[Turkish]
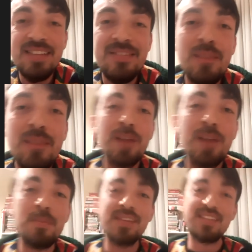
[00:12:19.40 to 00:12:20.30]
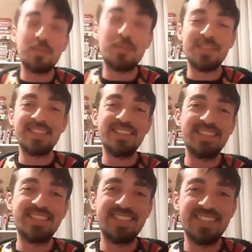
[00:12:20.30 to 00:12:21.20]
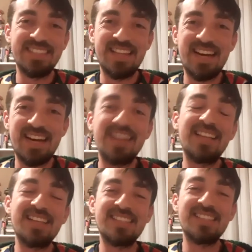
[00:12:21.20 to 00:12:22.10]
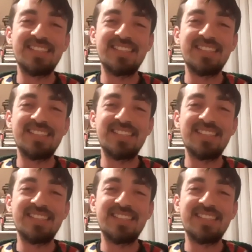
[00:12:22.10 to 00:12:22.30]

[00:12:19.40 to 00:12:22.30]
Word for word: ve muhabbet kapısı aralansın.